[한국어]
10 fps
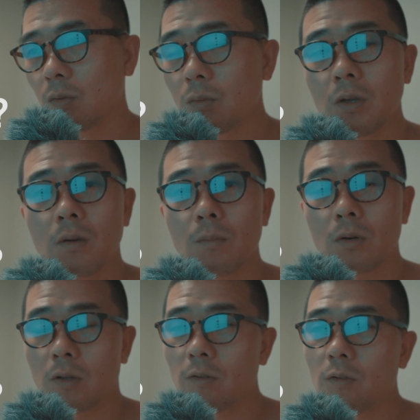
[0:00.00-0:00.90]
소니
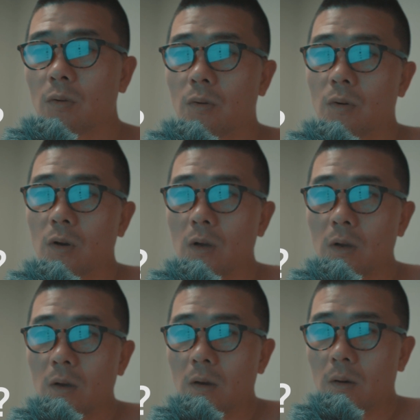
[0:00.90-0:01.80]
뭐 테스트로
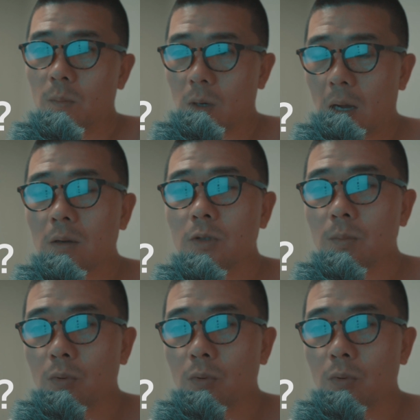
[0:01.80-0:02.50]
뭐 가끔씩